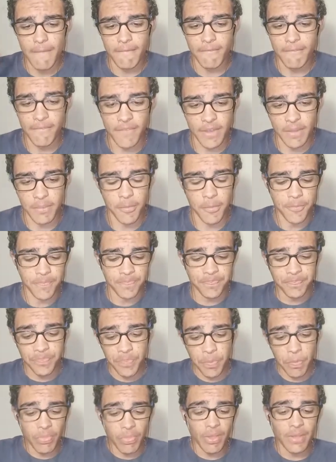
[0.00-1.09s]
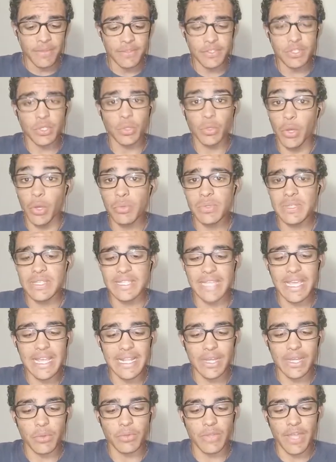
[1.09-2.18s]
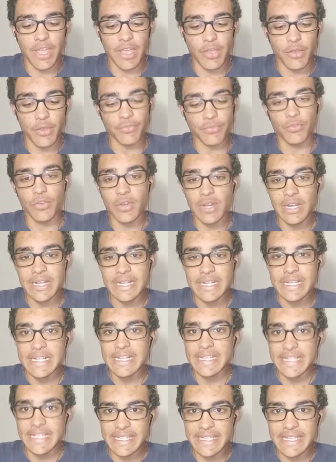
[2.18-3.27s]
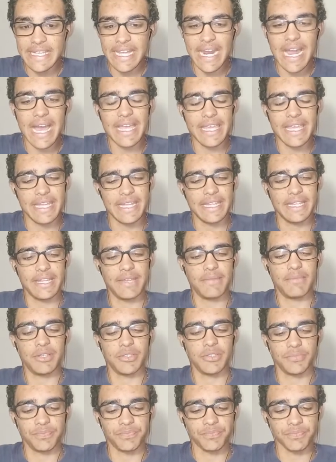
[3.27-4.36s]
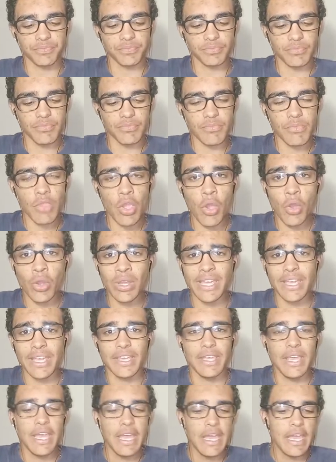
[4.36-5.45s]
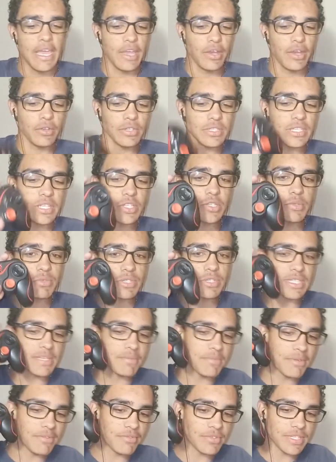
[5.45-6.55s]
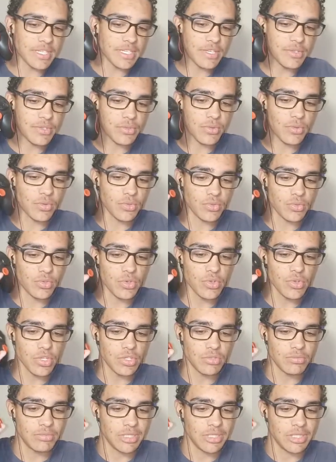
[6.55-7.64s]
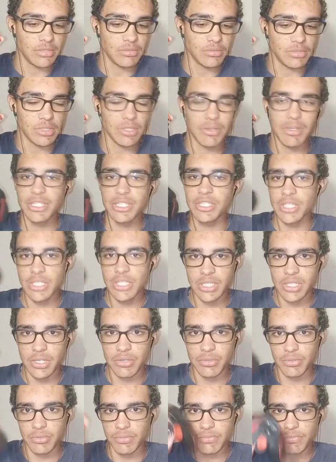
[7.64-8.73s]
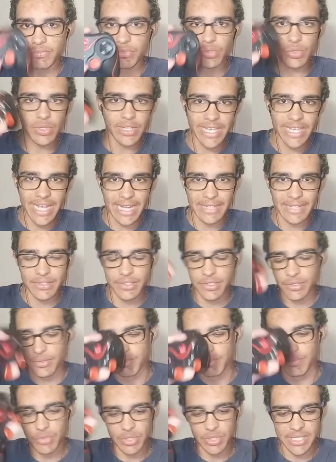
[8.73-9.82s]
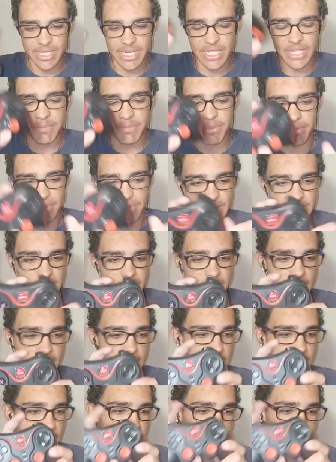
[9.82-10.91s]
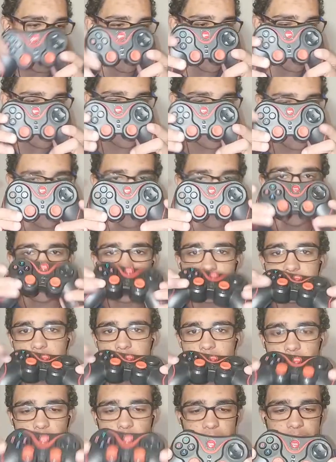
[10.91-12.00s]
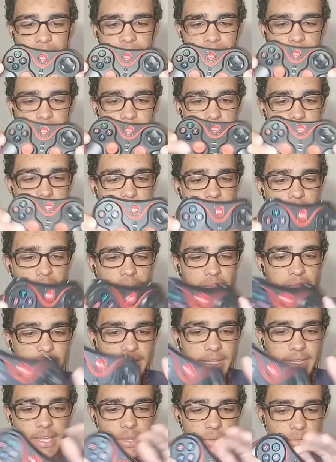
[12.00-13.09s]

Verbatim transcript: vamos. Se eu não sei não, né, eu vou zerar ele, né, mano? Ok, eu não sei se eu mostrei pra vocês o controle, mano. Eu acho que não, não tô ligado se eu mostrei ainda pra vocês. Mas esse aqui, ó. Ele tem um